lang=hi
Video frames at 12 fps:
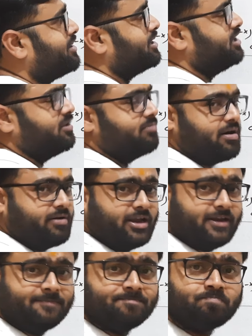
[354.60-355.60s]
मतलब ई e की
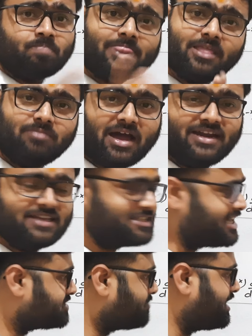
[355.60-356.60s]
पावर माइनस
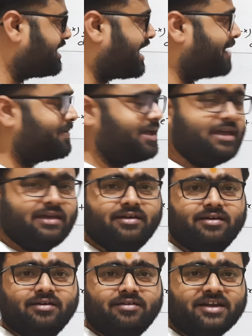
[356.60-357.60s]
एक्स मैंने यहां पे
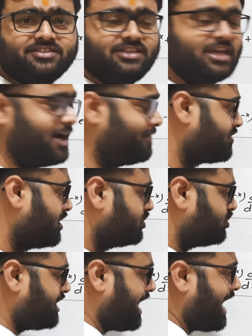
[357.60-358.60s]
रख दिया
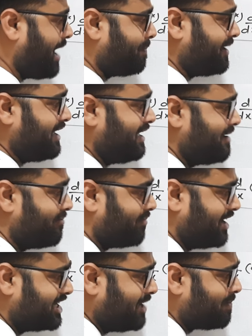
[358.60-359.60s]
तो यहां पे
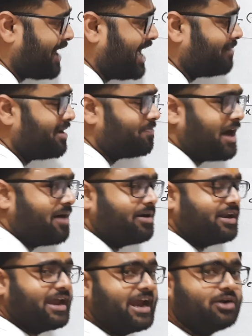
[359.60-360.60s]
मल्टीप्लाई में
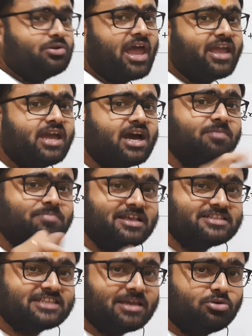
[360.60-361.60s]
पावर ऐड हो जाएगी अगर
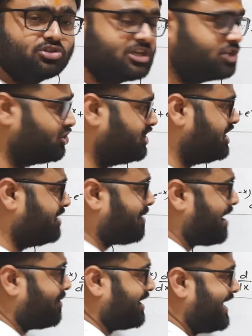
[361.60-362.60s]
बेस सेम होते हैं तो ई e की
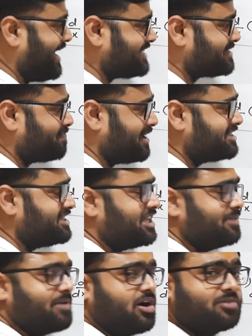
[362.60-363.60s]
पावर एक्स प्लस ई
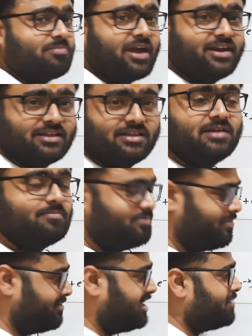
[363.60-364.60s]
की पावर
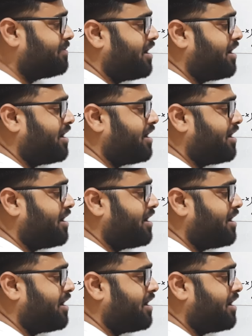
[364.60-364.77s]
माइनस ई की